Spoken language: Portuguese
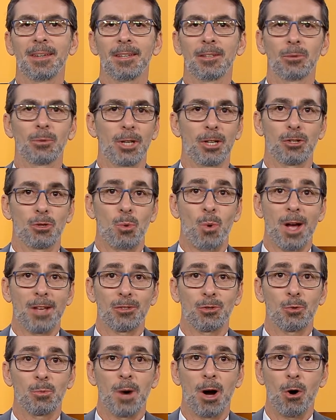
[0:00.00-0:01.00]
Durante
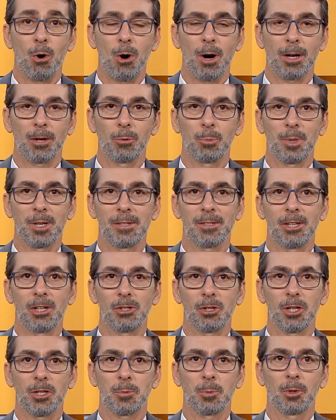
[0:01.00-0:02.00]
quase uma hora, o
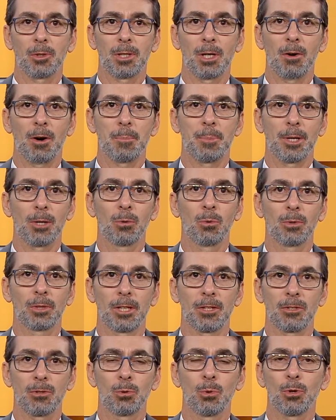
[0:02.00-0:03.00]
presidente respondeu a
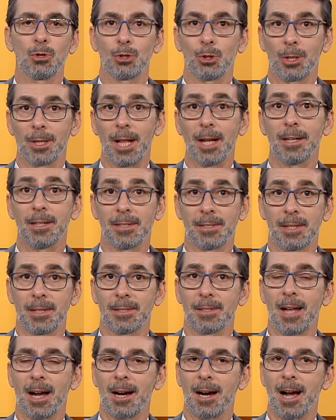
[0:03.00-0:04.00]
perguntas dos
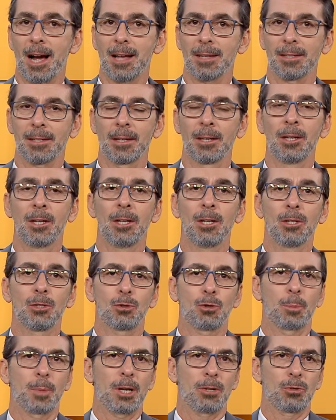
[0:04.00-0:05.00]
jornalistas da casa
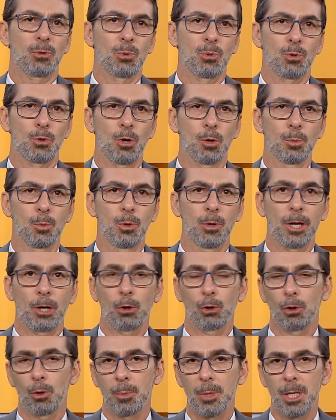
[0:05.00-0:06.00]
sobre assuntos como
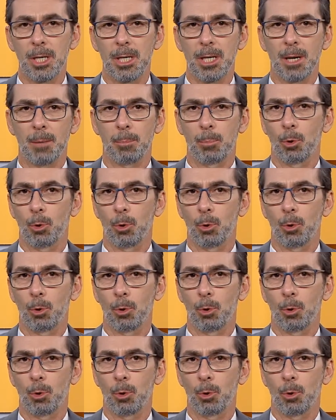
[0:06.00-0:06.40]
economia,